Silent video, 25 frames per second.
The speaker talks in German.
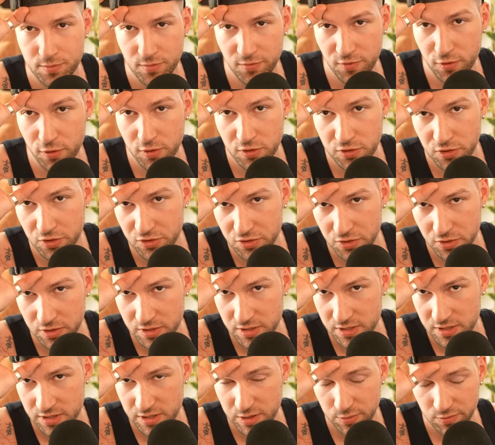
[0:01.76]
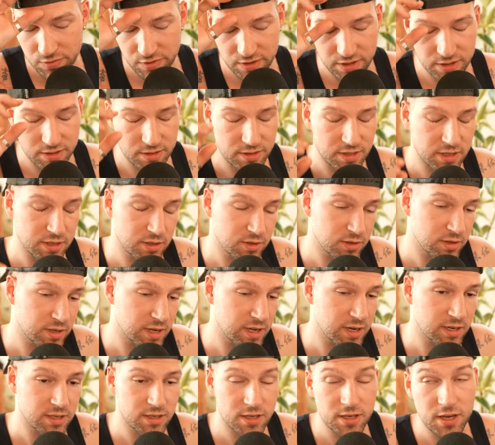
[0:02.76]
Würde ich euch heute nicht empfehlen, sag ich euch
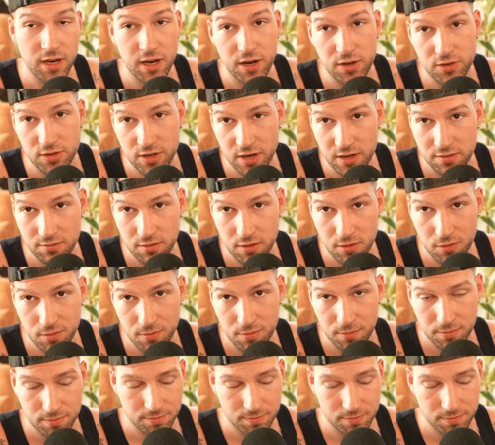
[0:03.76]
ehrlich, erkläre ich gleich warum.